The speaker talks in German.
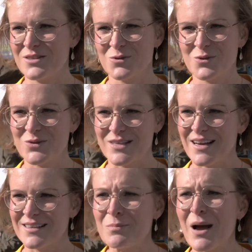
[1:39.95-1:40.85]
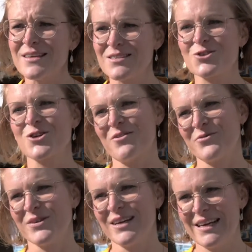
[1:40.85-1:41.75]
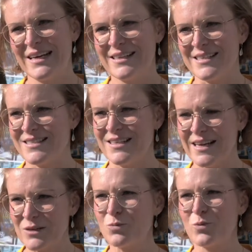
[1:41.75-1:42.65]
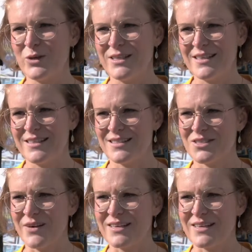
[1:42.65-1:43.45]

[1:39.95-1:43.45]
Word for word: sozusagen die Basis schaffen, dass die Elektromobilität sich